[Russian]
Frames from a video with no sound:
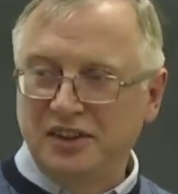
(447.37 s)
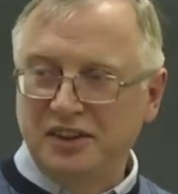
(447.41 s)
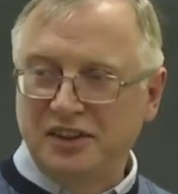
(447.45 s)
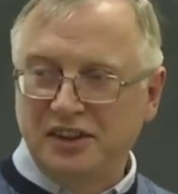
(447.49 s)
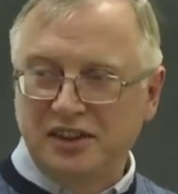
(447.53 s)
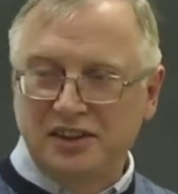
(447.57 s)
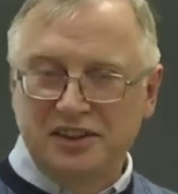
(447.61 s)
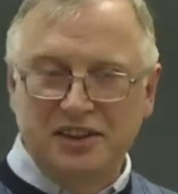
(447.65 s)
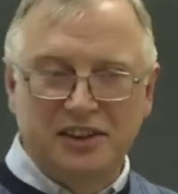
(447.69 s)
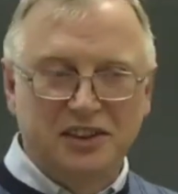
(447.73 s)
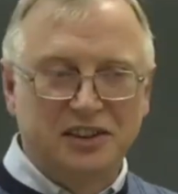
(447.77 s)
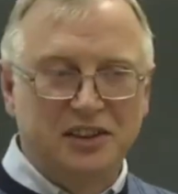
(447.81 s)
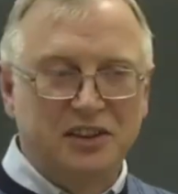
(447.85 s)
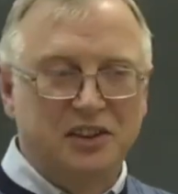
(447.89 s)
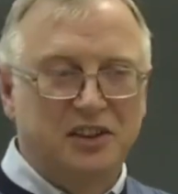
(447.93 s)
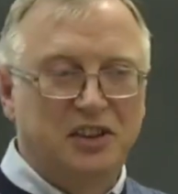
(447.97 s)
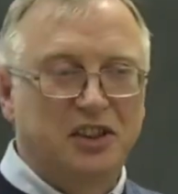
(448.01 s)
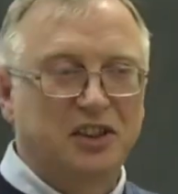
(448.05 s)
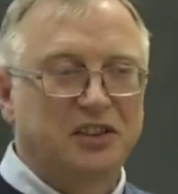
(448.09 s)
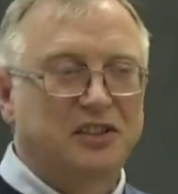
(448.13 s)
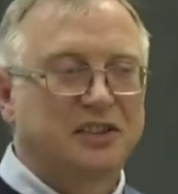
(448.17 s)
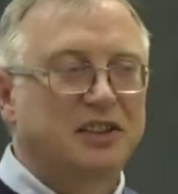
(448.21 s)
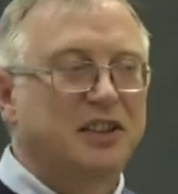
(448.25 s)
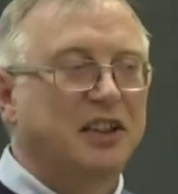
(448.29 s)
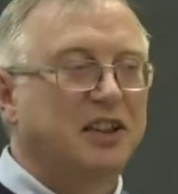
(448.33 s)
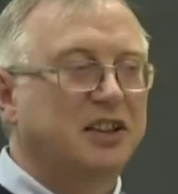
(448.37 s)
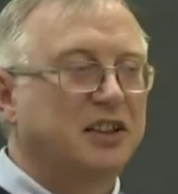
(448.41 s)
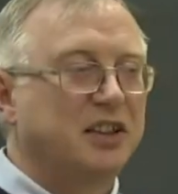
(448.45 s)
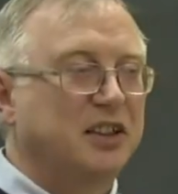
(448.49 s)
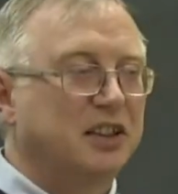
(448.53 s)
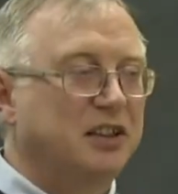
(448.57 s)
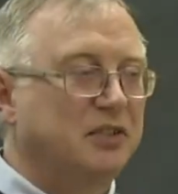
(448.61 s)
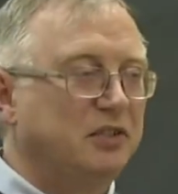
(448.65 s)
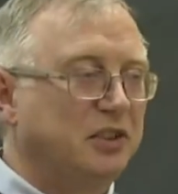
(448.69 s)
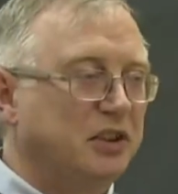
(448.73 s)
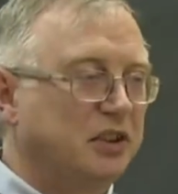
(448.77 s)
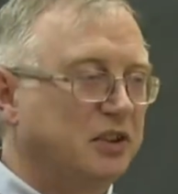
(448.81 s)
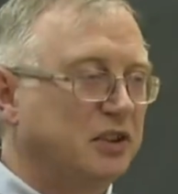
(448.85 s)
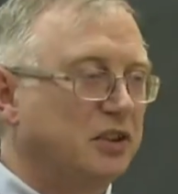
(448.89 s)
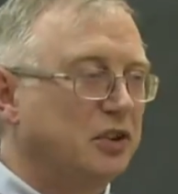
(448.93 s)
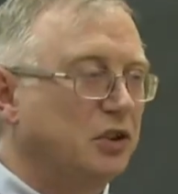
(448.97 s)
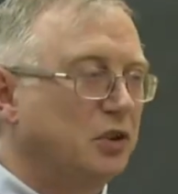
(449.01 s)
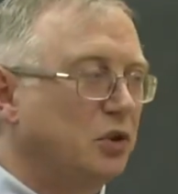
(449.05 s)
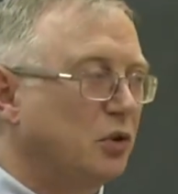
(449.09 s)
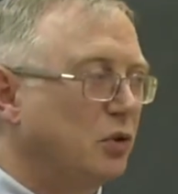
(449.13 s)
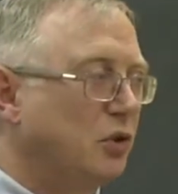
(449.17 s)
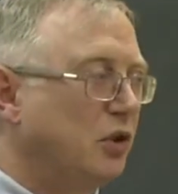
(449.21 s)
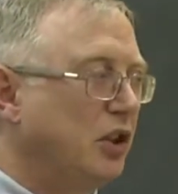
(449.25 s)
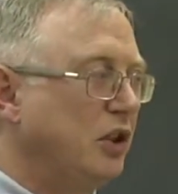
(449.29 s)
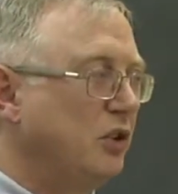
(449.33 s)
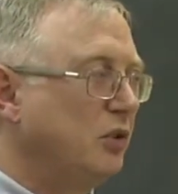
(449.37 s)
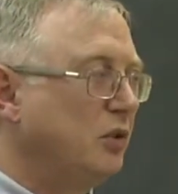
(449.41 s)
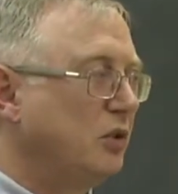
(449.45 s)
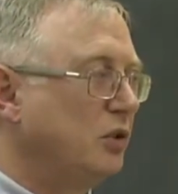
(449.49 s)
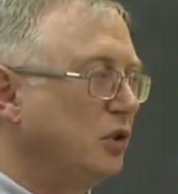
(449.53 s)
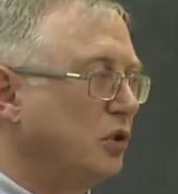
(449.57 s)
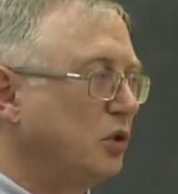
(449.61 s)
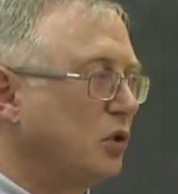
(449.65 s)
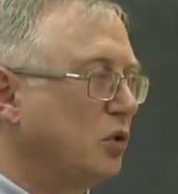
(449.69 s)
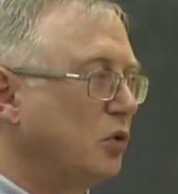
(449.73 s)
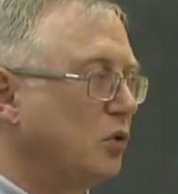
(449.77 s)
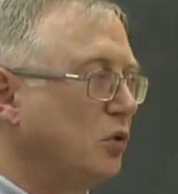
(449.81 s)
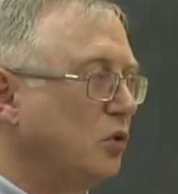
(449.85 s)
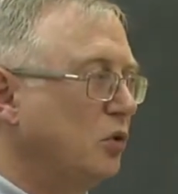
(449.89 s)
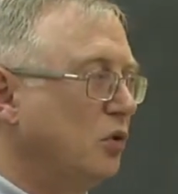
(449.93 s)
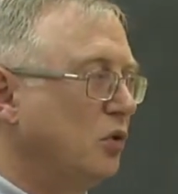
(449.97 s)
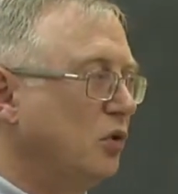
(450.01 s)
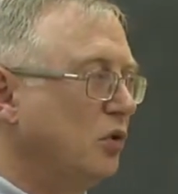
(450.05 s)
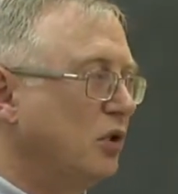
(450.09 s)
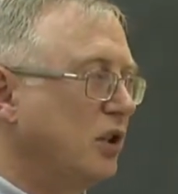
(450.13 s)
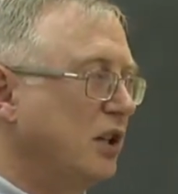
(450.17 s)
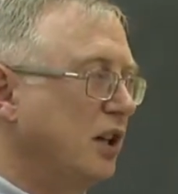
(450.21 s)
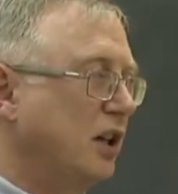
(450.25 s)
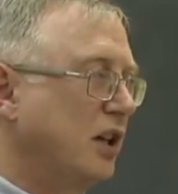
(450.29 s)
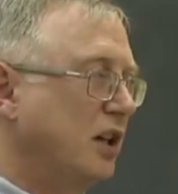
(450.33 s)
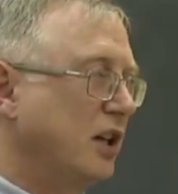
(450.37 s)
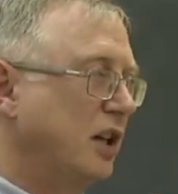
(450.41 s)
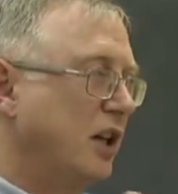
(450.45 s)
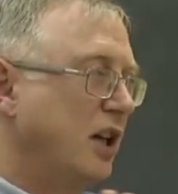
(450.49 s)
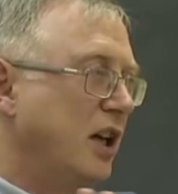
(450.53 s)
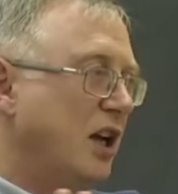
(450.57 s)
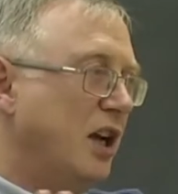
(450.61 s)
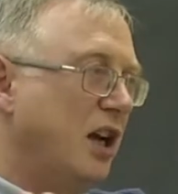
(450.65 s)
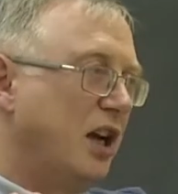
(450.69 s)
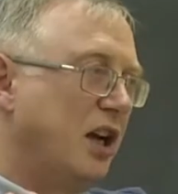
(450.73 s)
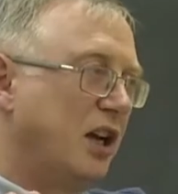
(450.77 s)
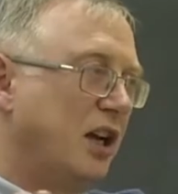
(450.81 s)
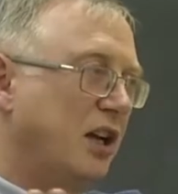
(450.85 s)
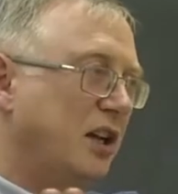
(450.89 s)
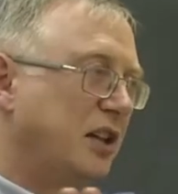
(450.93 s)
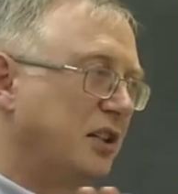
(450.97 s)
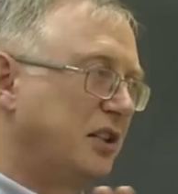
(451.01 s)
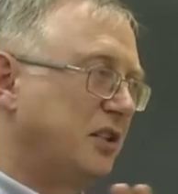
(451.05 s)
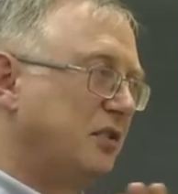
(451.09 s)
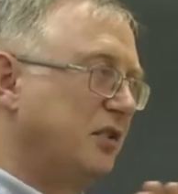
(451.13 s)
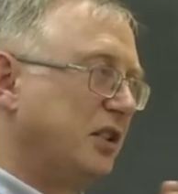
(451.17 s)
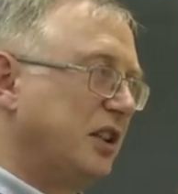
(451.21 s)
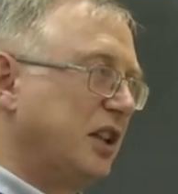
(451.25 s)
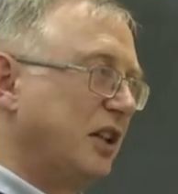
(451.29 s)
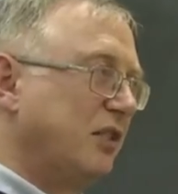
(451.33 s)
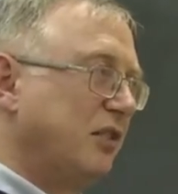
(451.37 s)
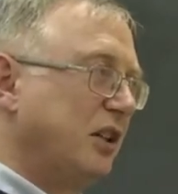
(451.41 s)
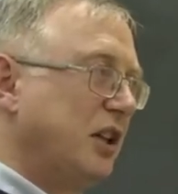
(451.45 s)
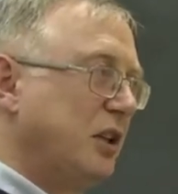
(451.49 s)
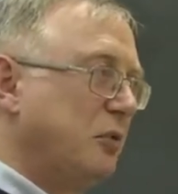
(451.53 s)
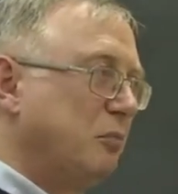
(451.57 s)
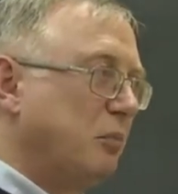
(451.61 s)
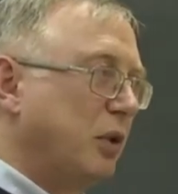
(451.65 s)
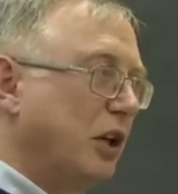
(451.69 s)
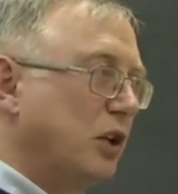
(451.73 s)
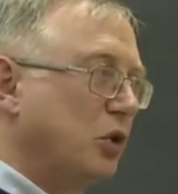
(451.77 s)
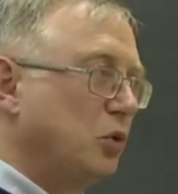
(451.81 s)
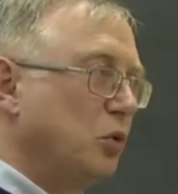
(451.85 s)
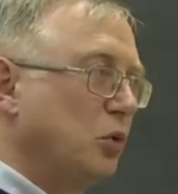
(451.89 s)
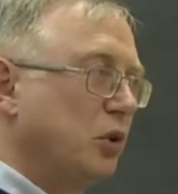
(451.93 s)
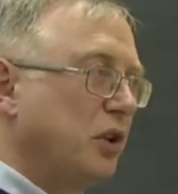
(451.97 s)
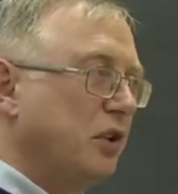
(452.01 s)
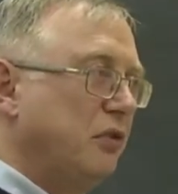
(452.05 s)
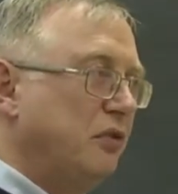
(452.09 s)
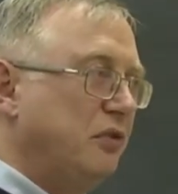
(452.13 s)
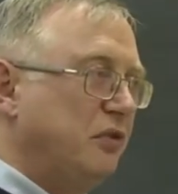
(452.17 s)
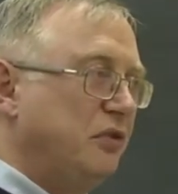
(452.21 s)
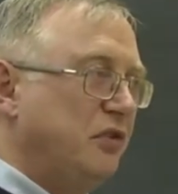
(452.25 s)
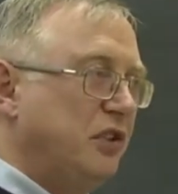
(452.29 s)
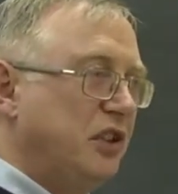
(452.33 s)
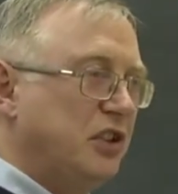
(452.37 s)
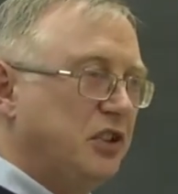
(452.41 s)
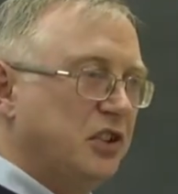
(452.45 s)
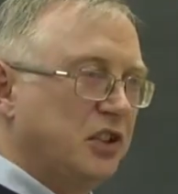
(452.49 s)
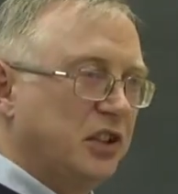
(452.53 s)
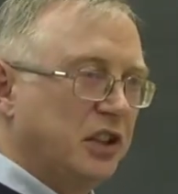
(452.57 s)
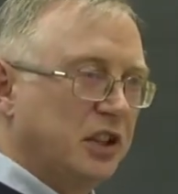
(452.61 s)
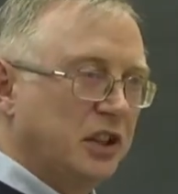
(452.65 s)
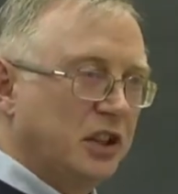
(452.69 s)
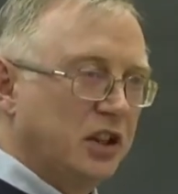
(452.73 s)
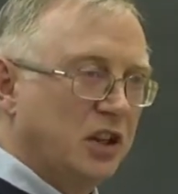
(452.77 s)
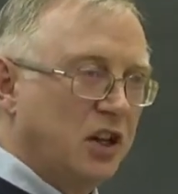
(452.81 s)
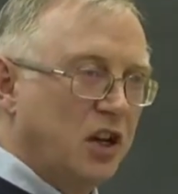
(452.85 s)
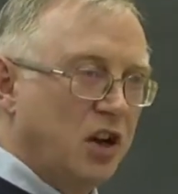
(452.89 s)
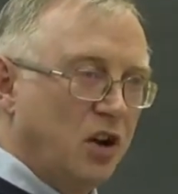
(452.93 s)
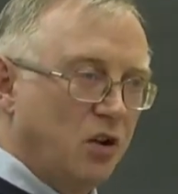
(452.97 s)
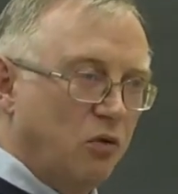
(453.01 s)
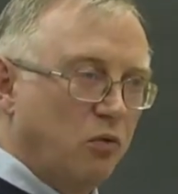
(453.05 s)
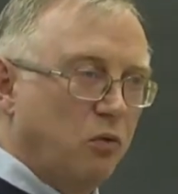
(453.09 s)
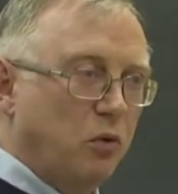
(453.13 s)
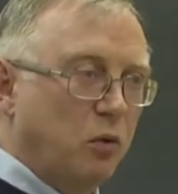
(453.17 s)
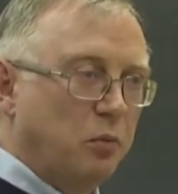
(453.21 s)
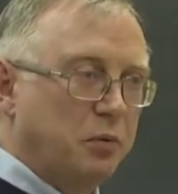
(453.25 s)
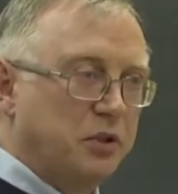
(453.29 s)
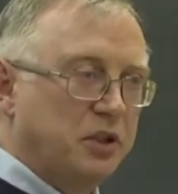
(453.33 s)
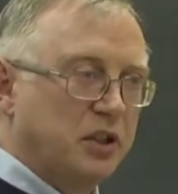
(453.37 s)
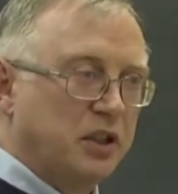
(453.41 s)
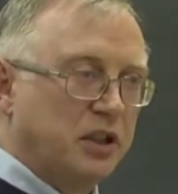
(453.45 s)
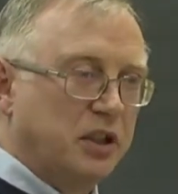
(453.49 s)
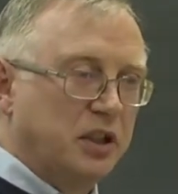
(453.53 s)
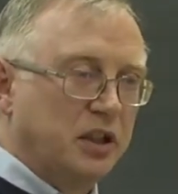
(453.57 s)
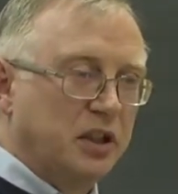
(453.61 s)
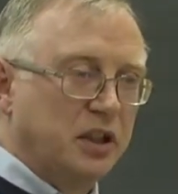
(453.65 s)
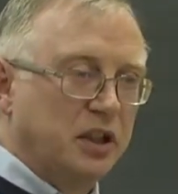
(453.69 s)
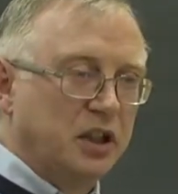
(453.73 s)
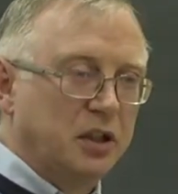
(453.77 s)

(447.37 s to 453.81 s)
когда один текст накладывается на, други, на другую, как э, световые потоки в физике в оптике.